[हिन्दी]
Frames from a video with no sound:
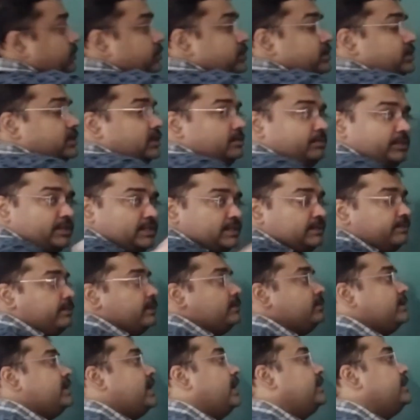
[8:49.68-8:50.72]
पोजिशन प्रिंसिपल
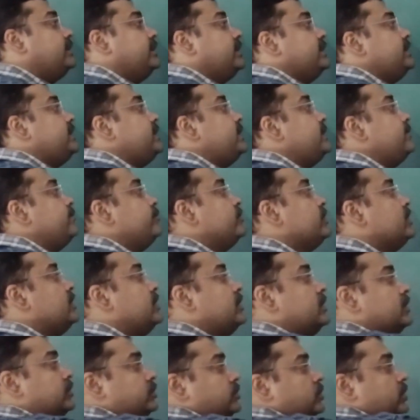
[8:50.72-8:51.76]
में याद करिए
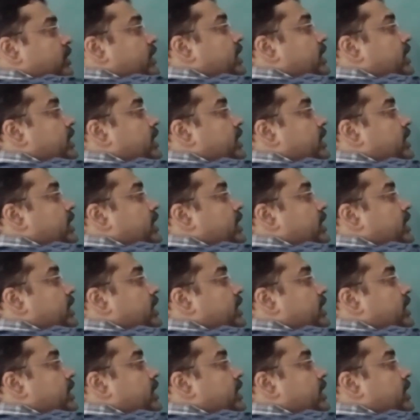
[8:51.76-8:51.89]
तो